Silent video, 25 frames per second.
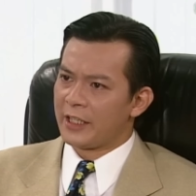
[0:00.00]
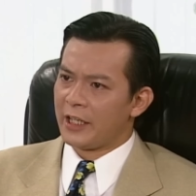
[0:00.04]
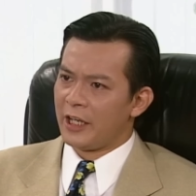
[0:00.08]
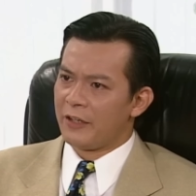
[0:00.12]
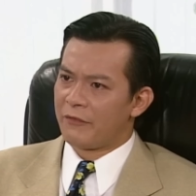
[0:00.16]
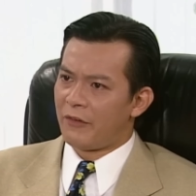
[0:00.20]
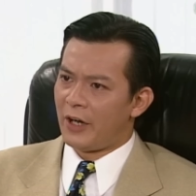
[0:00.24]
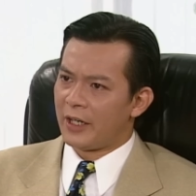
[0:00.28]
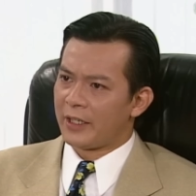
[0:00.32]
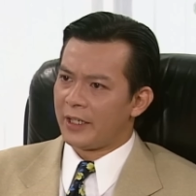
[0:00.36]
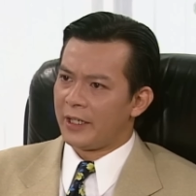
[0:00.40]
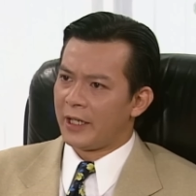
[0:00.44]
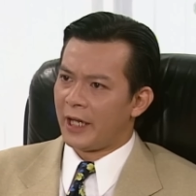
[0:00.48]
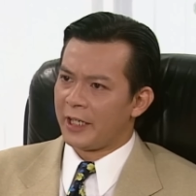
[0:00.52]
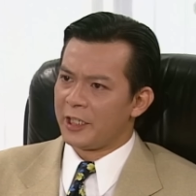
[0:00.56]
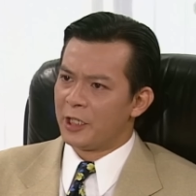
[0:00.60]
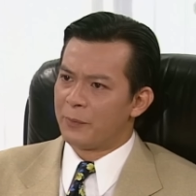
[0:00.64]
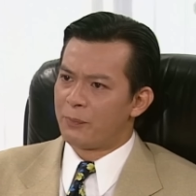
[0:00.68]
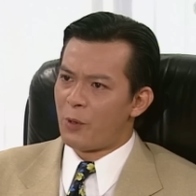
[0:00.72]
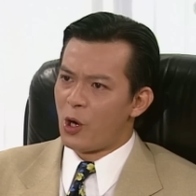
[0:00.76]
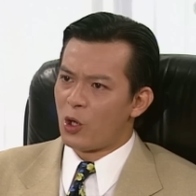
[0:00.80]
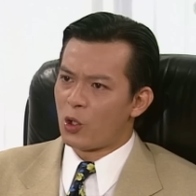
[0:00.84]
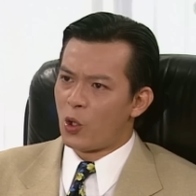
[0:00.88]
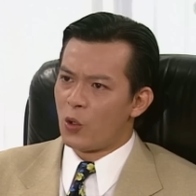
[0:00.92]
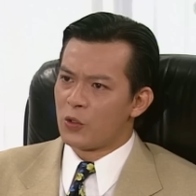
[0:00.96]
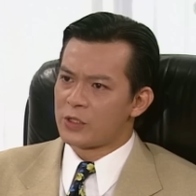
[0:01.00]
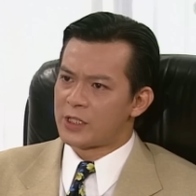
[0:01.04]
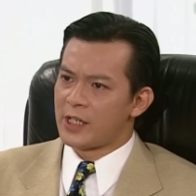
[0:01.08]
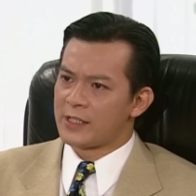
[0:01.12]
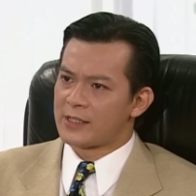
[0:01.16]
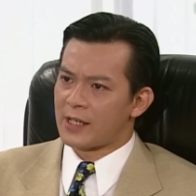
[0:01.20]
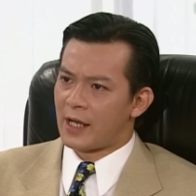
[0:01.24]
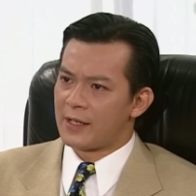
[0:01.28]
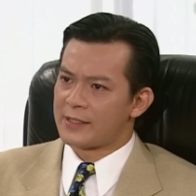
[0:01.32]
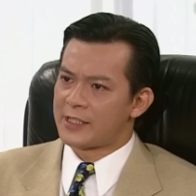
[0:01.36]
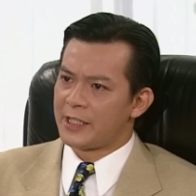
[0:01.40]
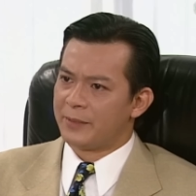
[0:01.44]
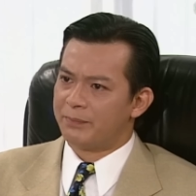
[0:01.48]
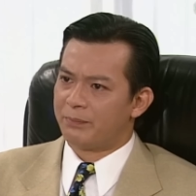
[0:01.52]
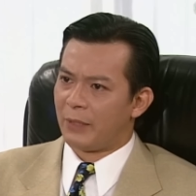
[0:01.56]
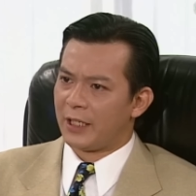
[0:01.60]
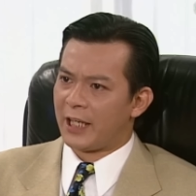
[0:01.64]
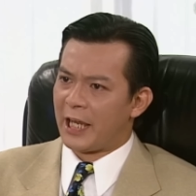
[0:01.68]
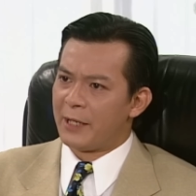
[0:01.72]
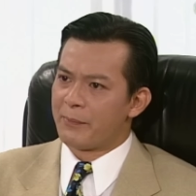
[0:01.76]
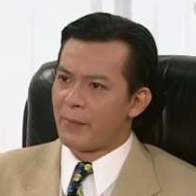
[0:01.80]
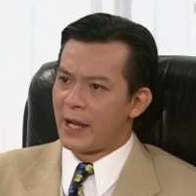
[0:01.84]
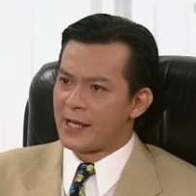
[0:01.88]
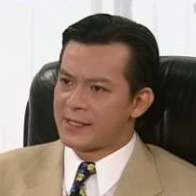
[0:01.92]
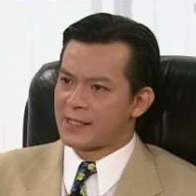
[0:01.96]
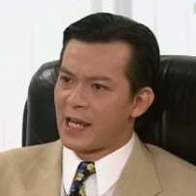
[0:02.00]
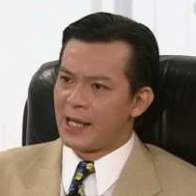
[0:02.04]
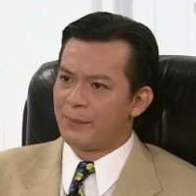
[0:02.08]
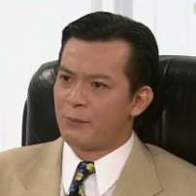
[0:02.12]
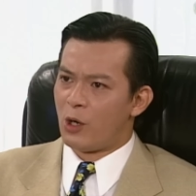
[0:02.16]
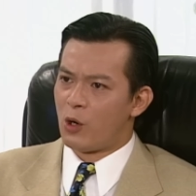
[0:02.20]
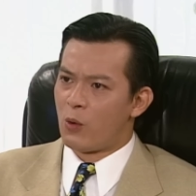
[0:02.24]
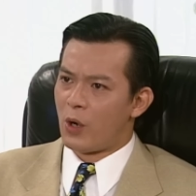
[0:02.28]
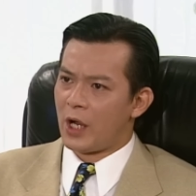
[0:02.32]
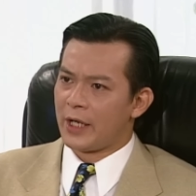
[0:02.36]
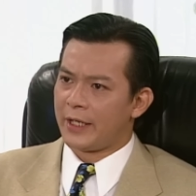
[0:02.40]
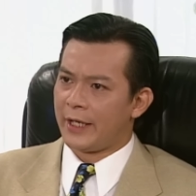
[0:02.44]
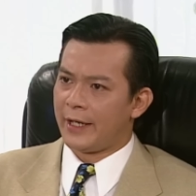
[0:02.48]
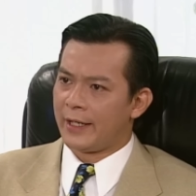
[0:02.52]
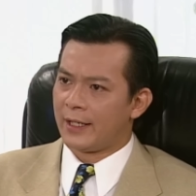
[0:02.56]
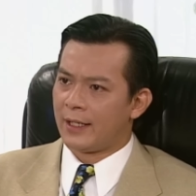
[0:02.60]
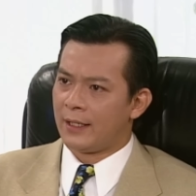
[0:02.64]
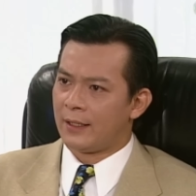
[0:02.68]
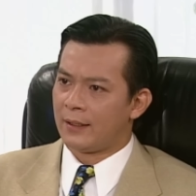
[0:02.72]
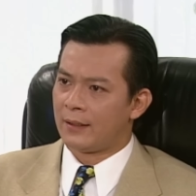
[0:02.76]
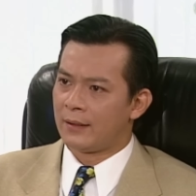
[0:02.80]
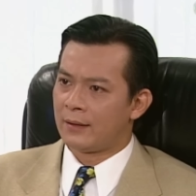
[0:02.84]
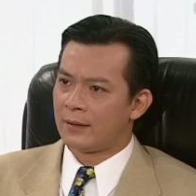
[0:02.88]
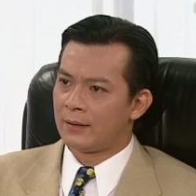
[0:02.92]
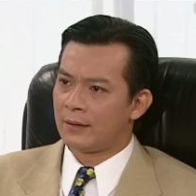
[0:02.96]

Tôi muốn anh về là để kiếm tiền cho công ty Chứ không phải lo những việc lặt vặt